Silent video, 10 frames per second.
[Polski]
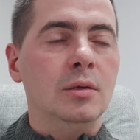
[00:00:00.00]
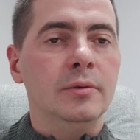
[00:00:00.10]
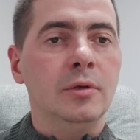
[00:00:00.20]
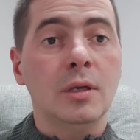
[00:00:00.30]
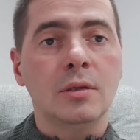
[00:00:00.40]

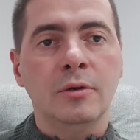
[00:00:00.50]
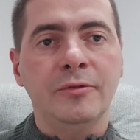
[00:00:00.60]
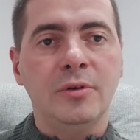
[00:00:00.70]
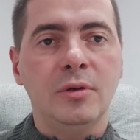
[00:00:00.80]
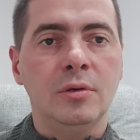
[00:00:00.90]

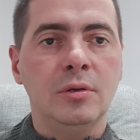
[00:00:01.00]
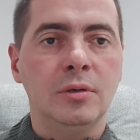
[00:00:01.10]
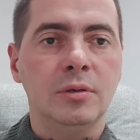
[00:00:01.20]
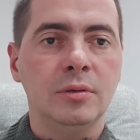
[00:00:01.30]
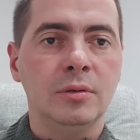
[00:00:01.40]
Dodatkowo
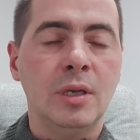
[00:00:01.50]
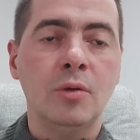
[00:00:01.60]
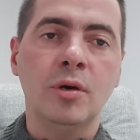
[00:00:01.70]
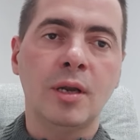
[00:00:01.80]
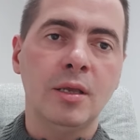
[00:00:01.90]
na
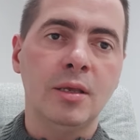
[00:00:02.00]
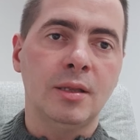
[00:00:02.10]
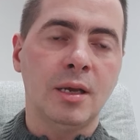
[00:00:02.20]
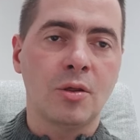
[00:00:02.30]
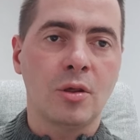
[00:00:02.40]
Ukrainie
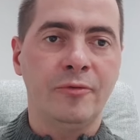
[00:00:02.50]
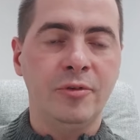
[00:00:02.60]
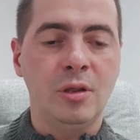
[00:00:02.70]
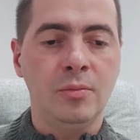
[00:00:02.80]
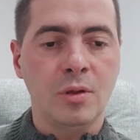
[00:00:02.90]
także
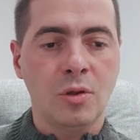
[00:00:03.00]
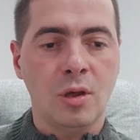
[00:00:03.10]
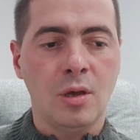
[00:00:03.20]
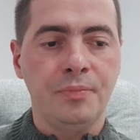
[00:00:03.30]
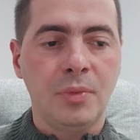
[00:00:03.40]
widzimy,
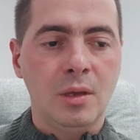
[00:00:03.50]
że